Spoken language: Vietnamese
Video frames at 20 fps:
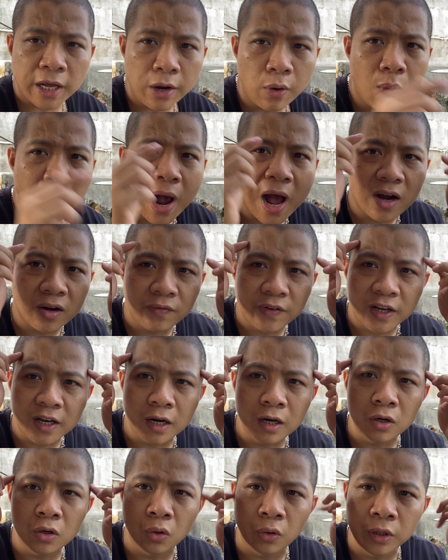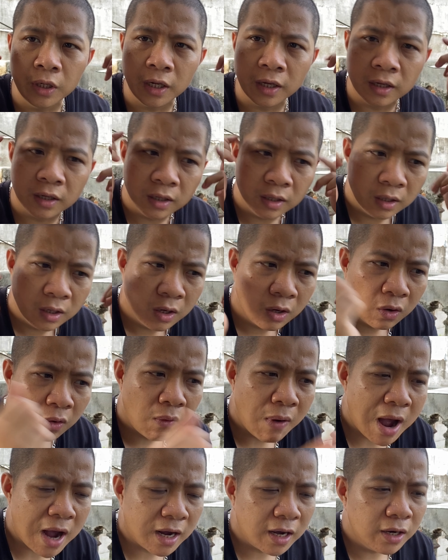họa nó phải cân đối này
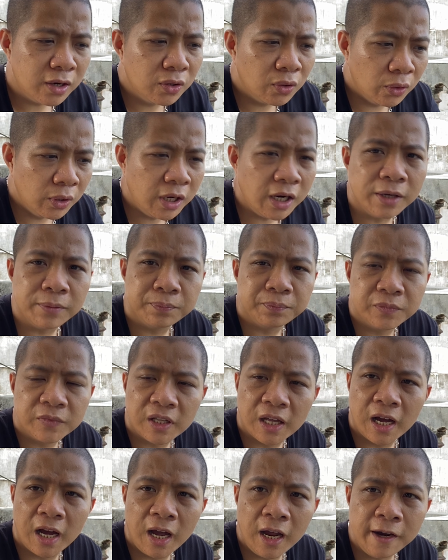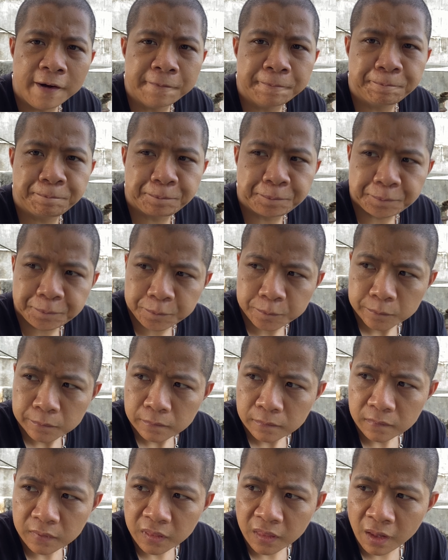họa cân đối này đấy
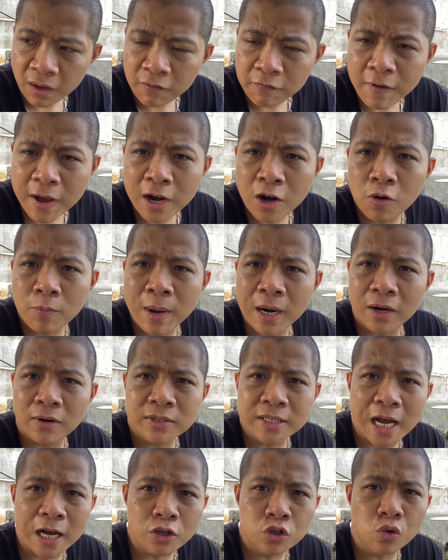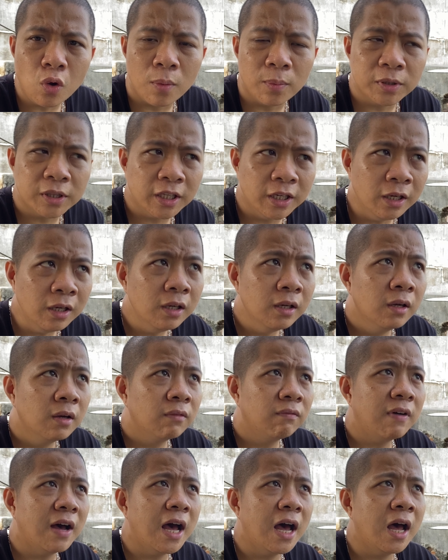và đầu mặt nó sáng sủa một tí
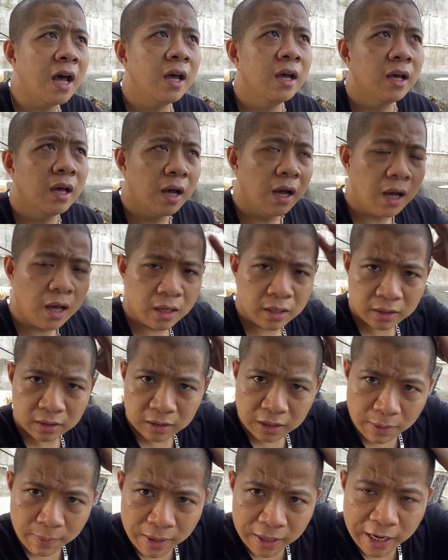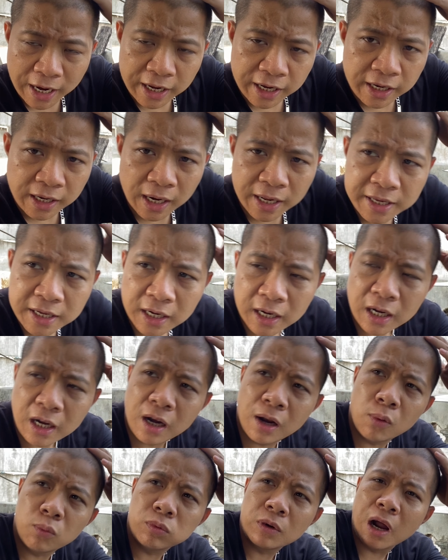và à, các bác để ý là những cái
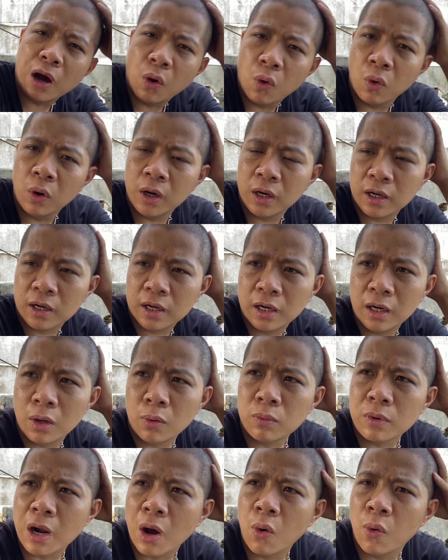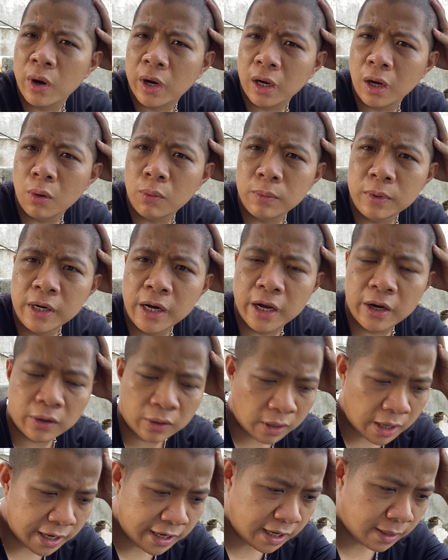lông đầu ấy cái lông đầu ấy, cái lông người nó
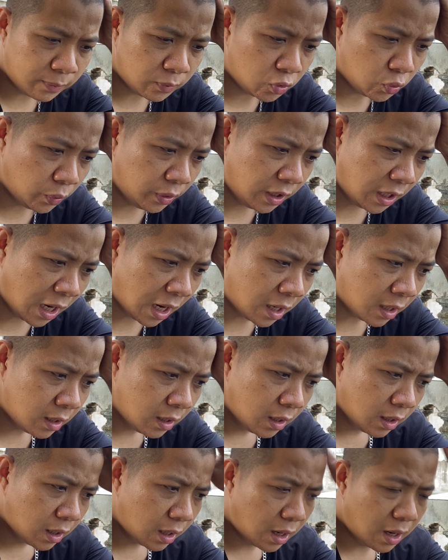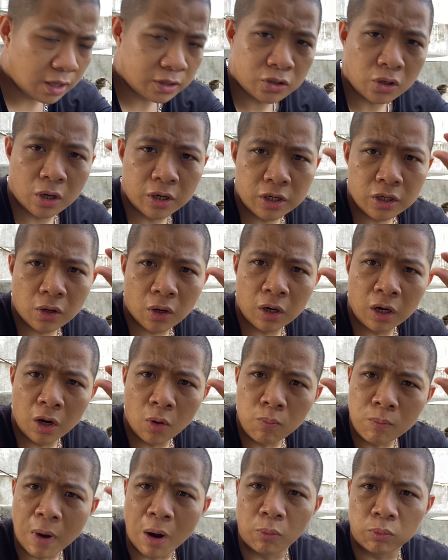anh em chú ý là à, chọn những con
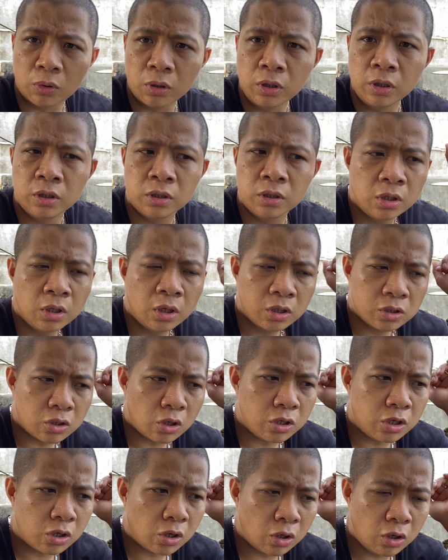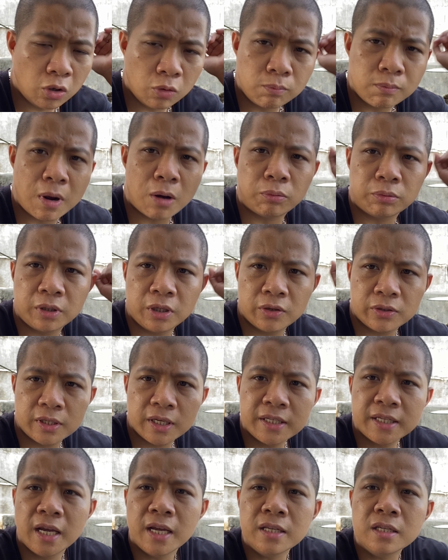lông mỏng thôi chọn những con lông mỏng thì nó sẽ
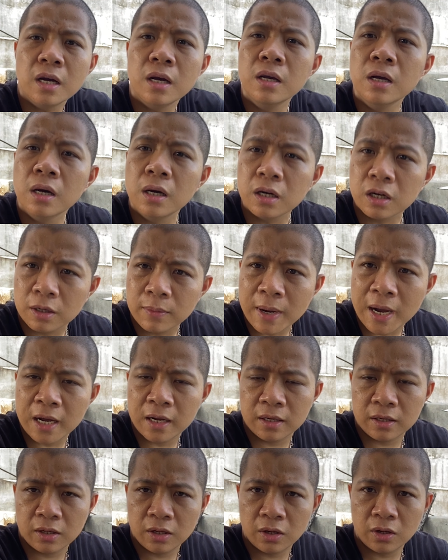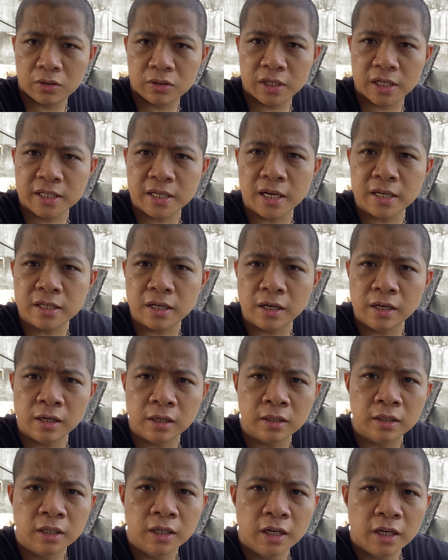dễ chơi hơn các bạn nó sẽ dễ chơi
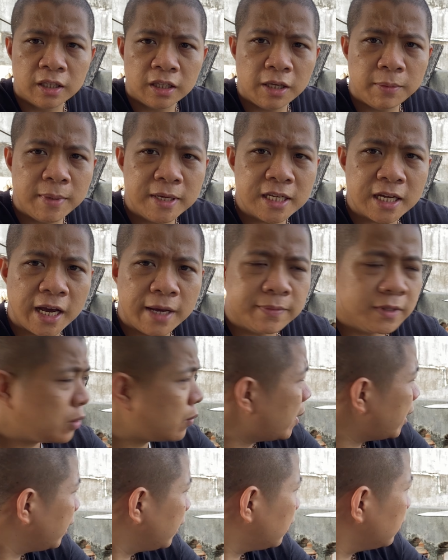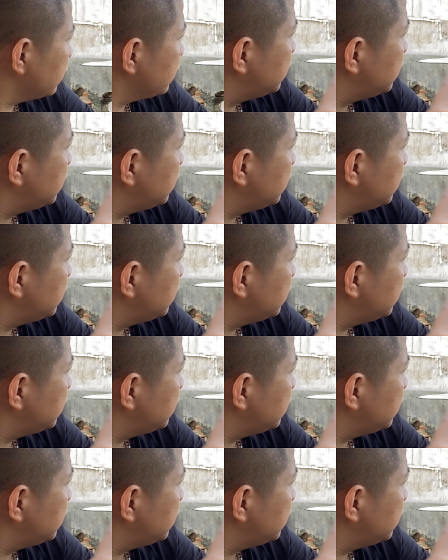hơn thì bây giờ em sẽ quay những con